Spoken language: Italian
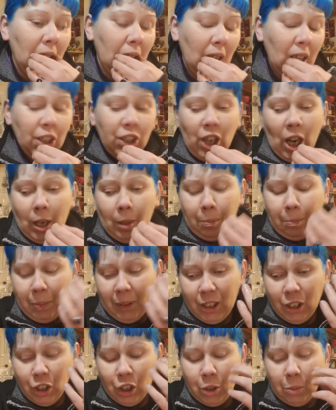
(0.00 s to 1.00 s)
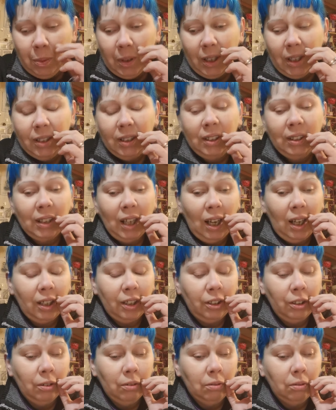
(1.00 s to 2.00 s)
e c'è il principe
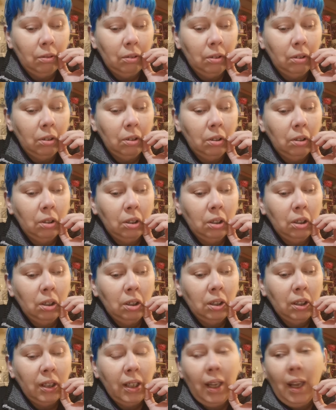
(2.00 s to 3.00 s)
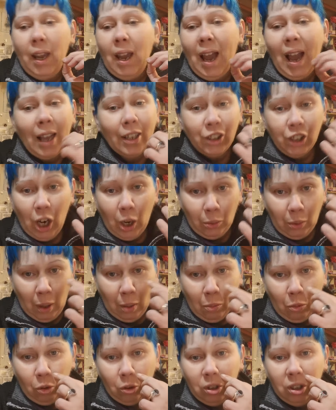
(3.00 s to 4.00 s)
ereditario che ha già una
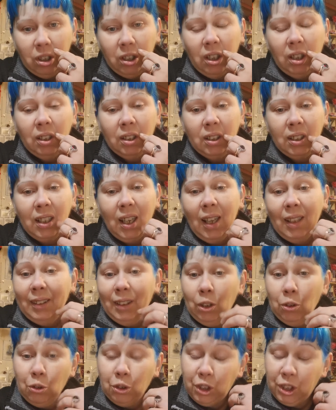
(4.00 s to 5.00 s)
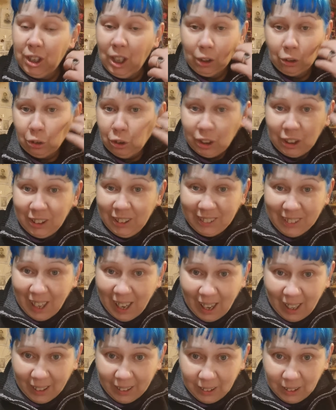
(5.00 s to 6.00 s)
moglie che è dello stato di
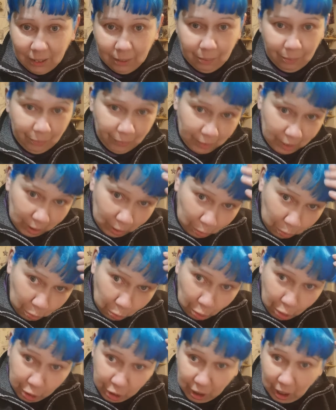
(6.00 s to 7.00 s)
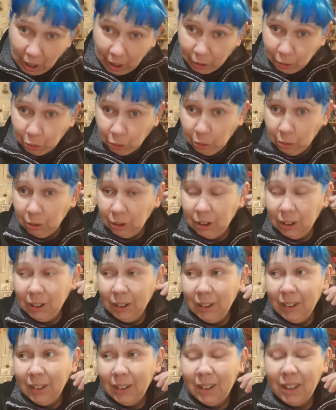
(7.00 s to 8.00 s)
Dai uno Stato
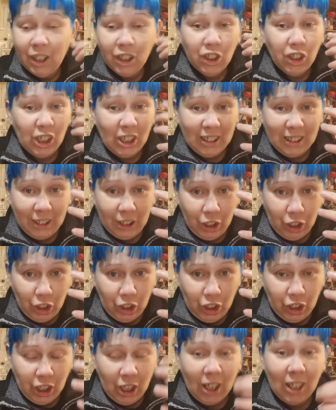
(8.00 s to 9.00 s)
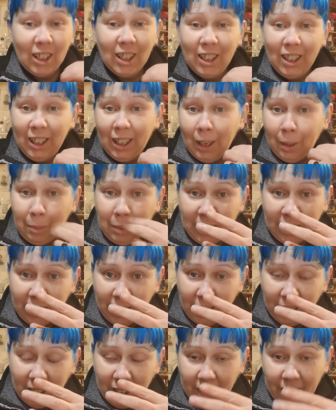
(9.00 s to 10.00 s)
che gestisce le
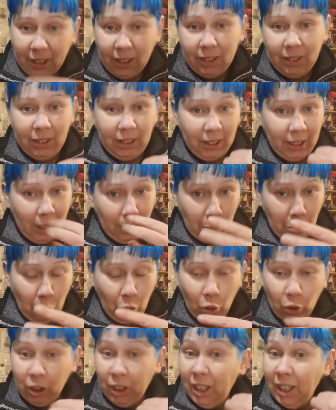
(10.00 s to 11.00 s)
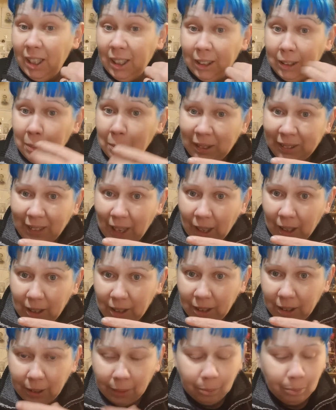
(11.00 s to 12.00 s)
miniere di carbone e di
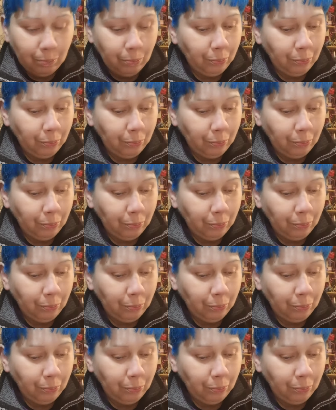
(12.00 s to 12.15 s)
metalli.